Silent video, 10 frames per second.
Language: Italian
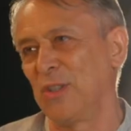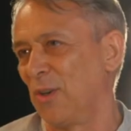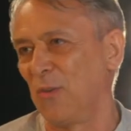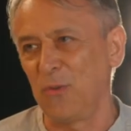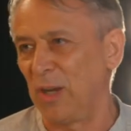
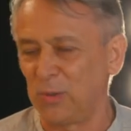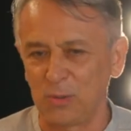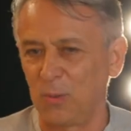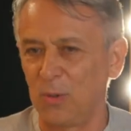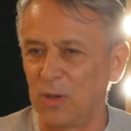tiro certo. fuori
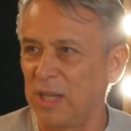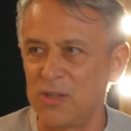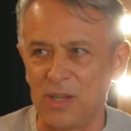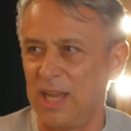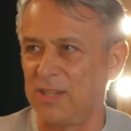tutto quello che
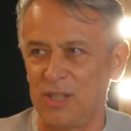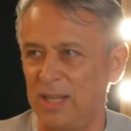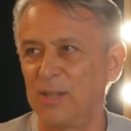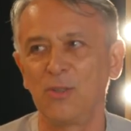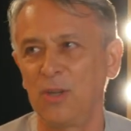c'è, certo.
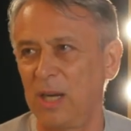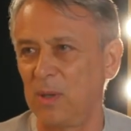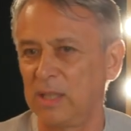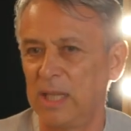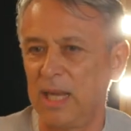generatore e
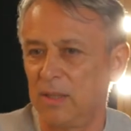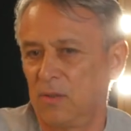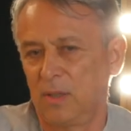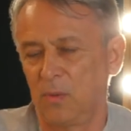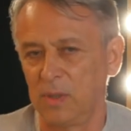
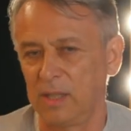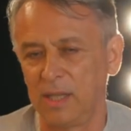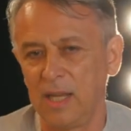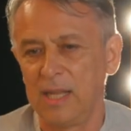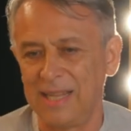quant'altro. Ecco, quindi
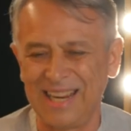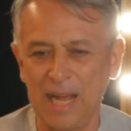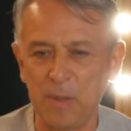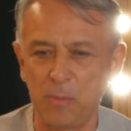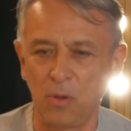la
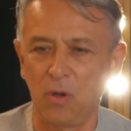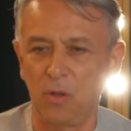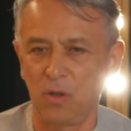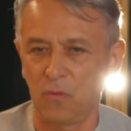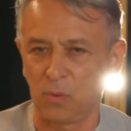gamma
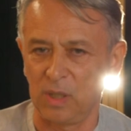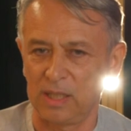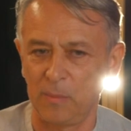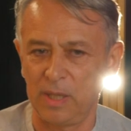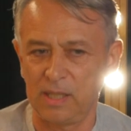Broncolor
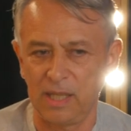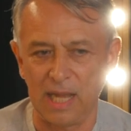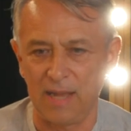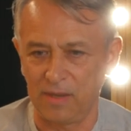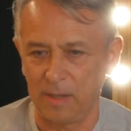fortunatamente
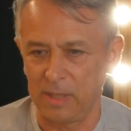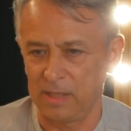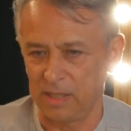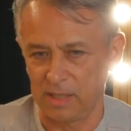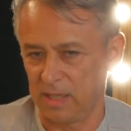ha
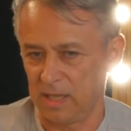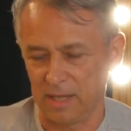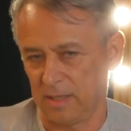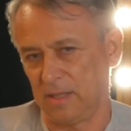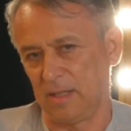veramente
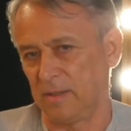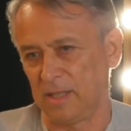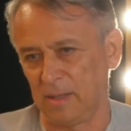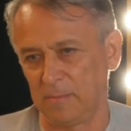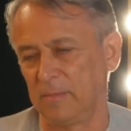delle, delle,
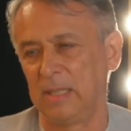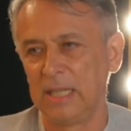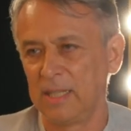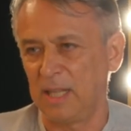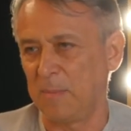delle,
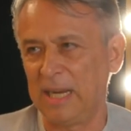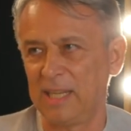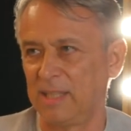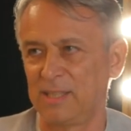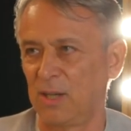delle
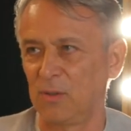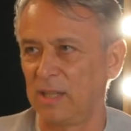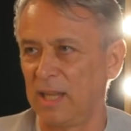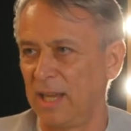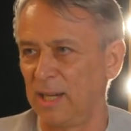macchine
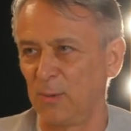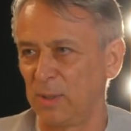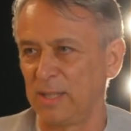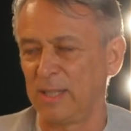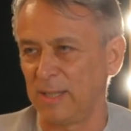straordinarie,
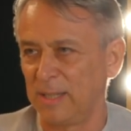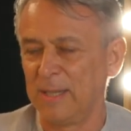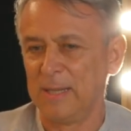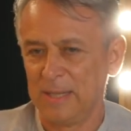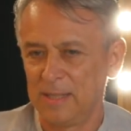quindi
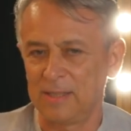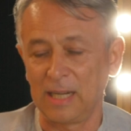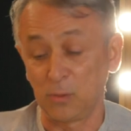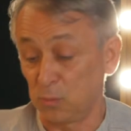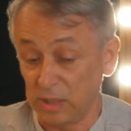Bene.
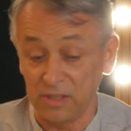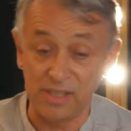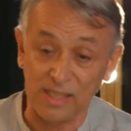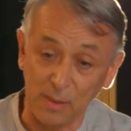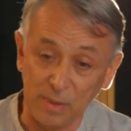tra l'altro tutte
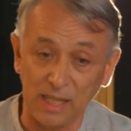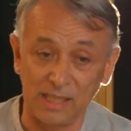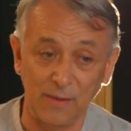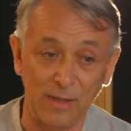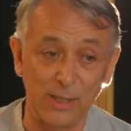gestibili
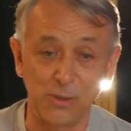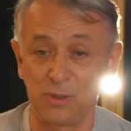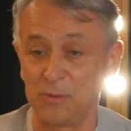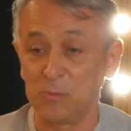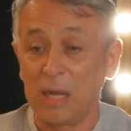attraverso
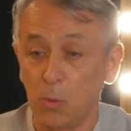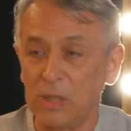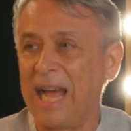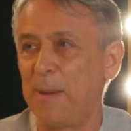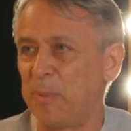
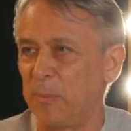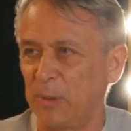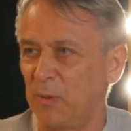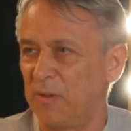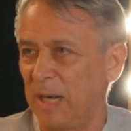un'app
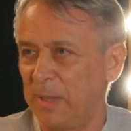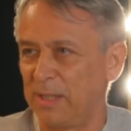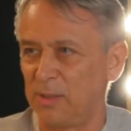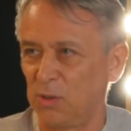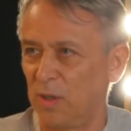per cui
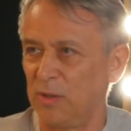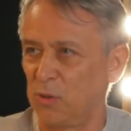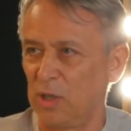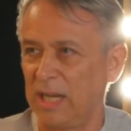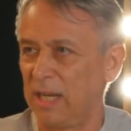veramente ti trovi a
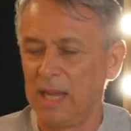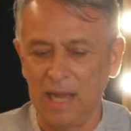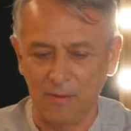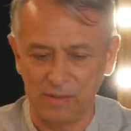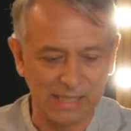giocare,
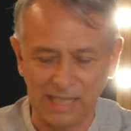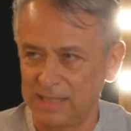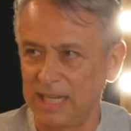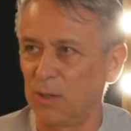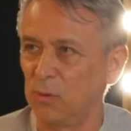a, a
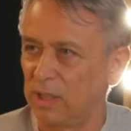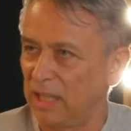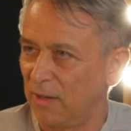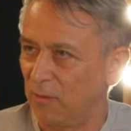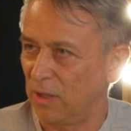scattare col
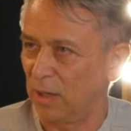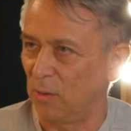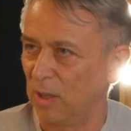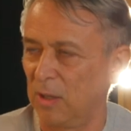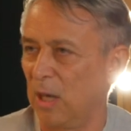telefono,
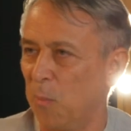ecco, che è